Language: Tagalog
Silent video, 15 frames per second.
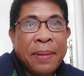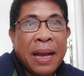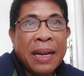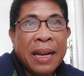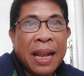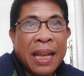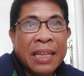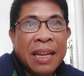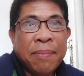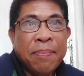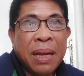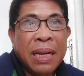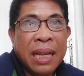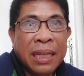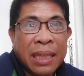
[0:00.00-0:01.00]
paraan niya
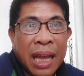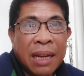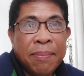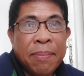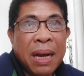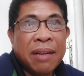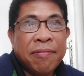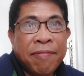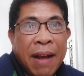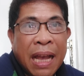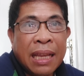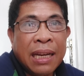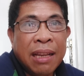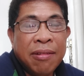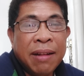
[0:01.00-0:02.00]
baliktad,
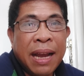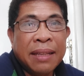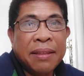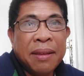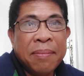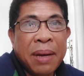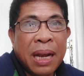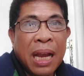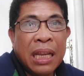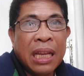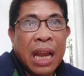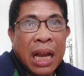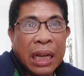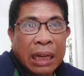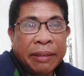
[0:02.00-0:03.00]
backfire yung ating mga
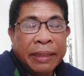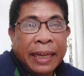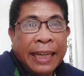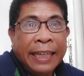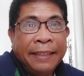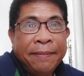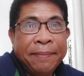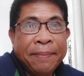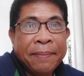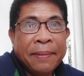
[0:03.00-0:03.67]
ginagawa.